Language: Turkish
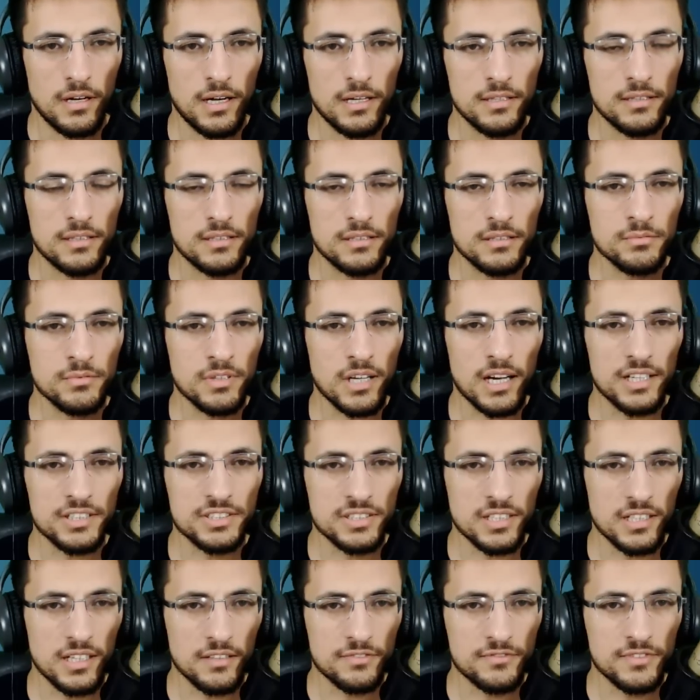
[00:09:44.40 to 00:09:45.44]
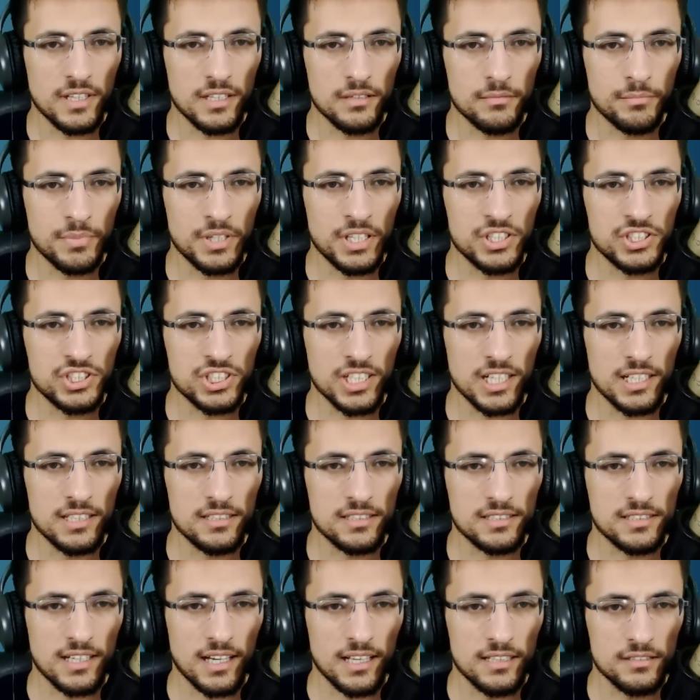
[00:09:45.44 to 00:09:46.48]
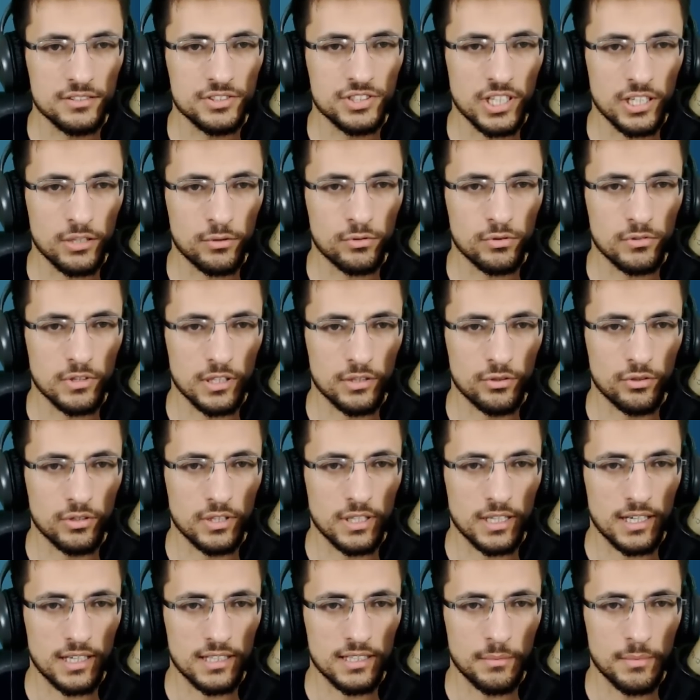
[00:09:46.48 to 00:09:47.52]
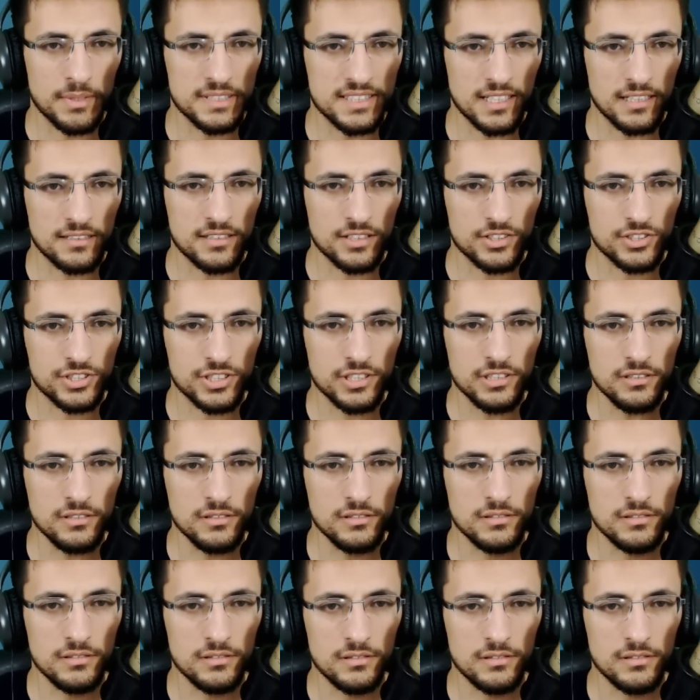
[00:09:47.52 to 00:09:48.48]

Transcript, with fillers: Anladım. Karşı taraftan Aynen. binici gelirken şey kullanıyor herhalde mezar taşı.